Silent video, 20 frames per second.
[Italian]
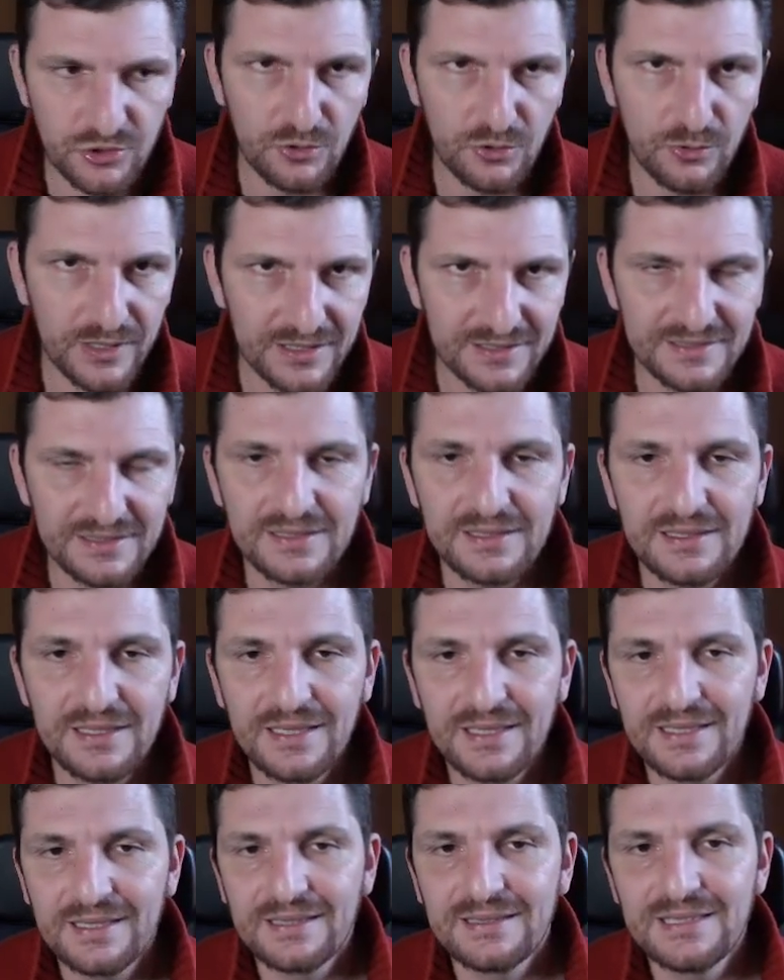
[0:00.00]
cioè lunedì,
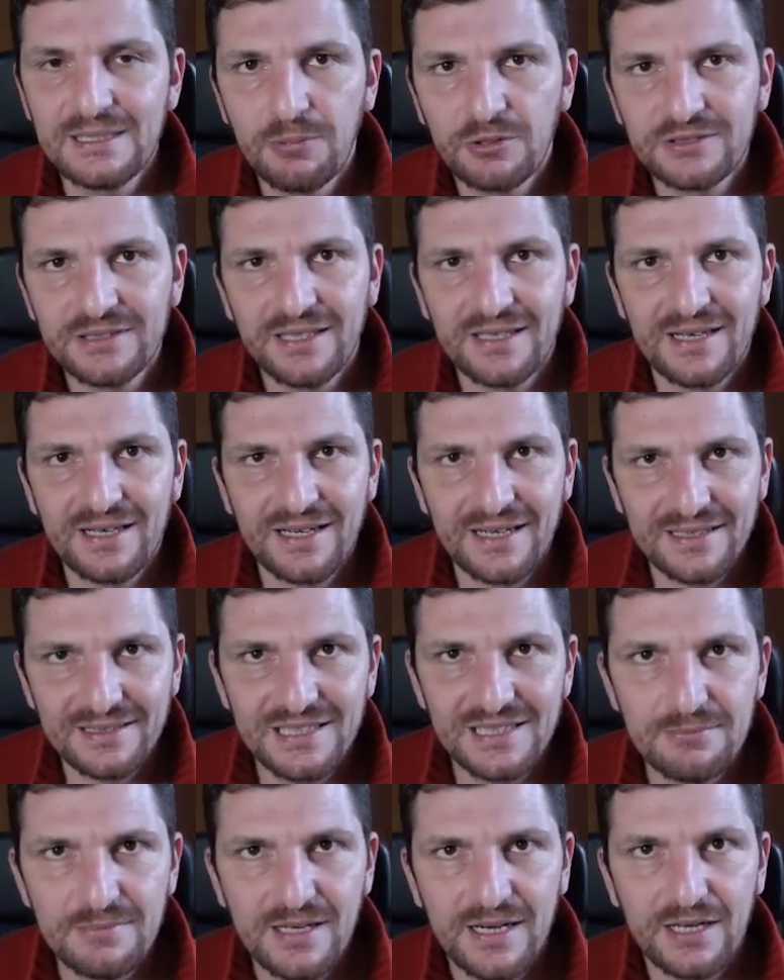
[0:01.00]
di poter
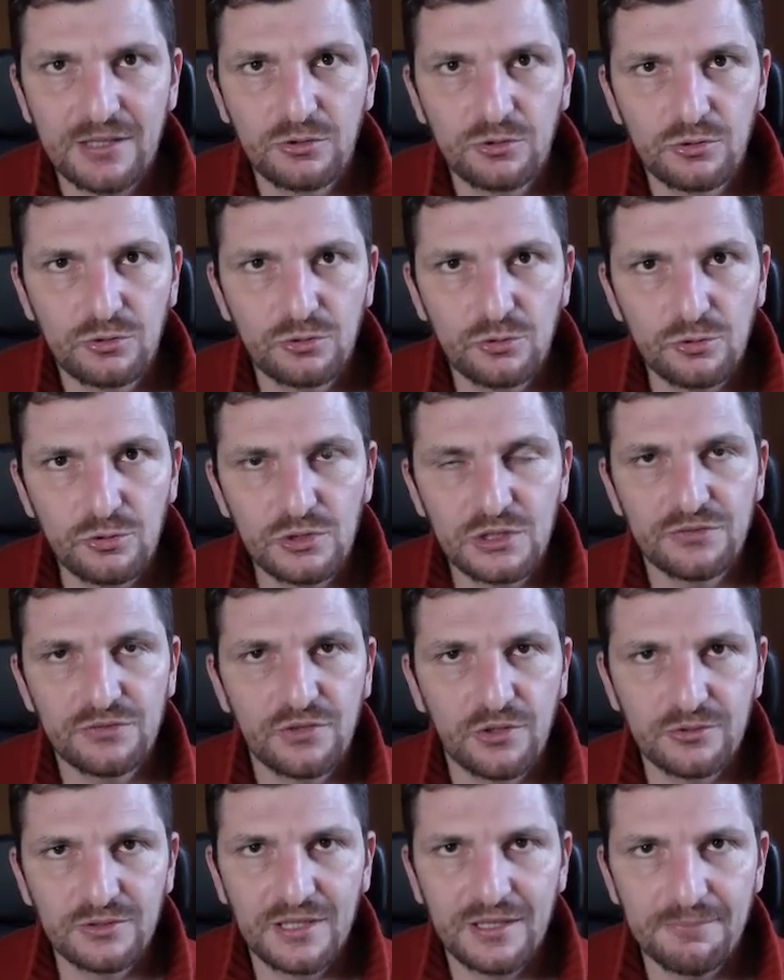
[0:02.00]
redimere tutti i
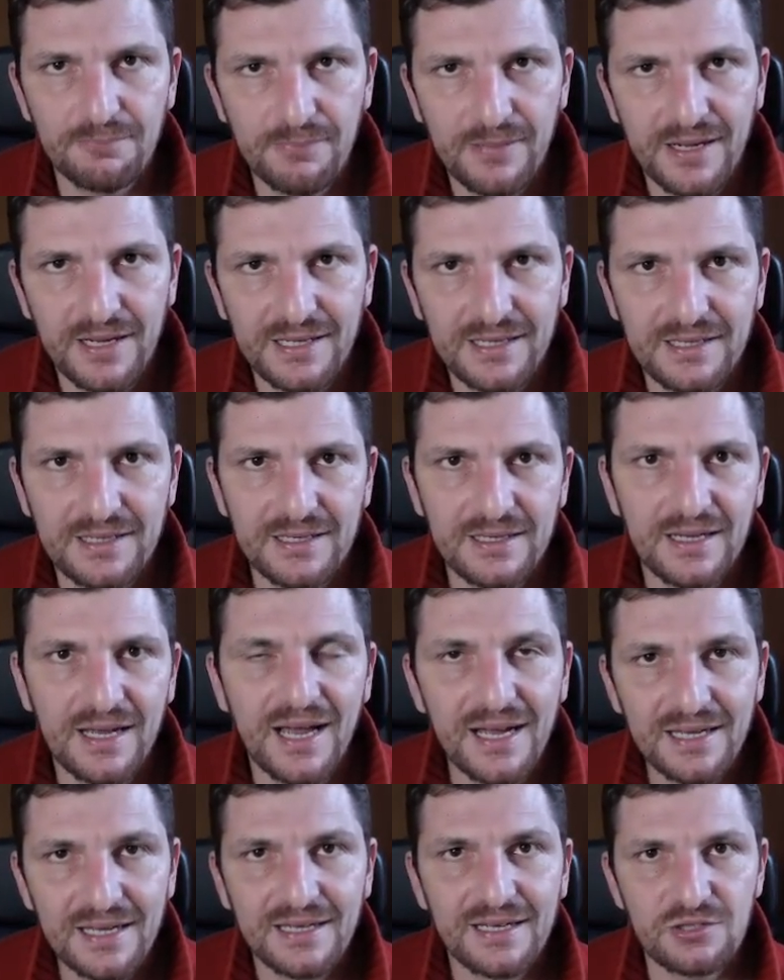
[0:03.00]
founder pack
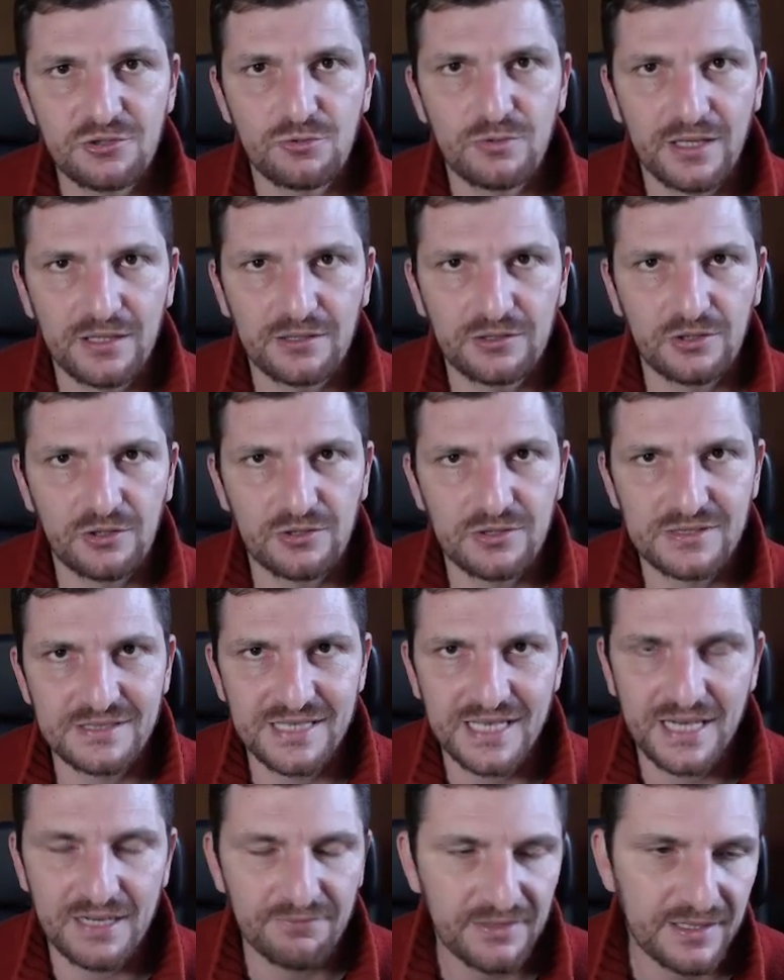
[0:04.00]
anche su un altro
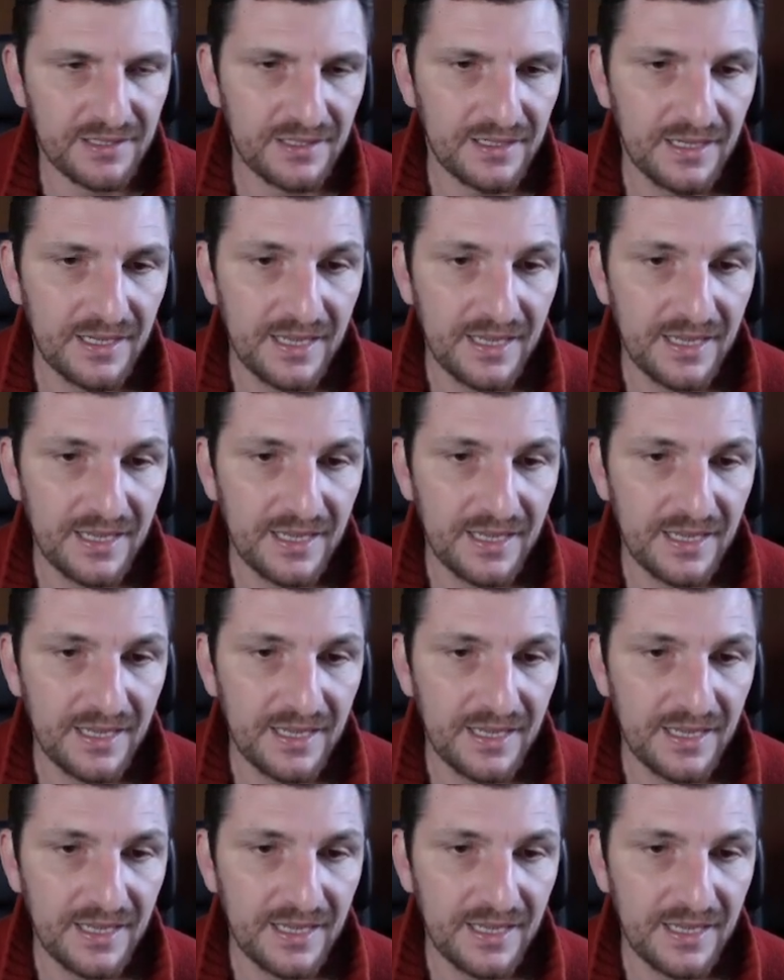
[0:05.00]
server.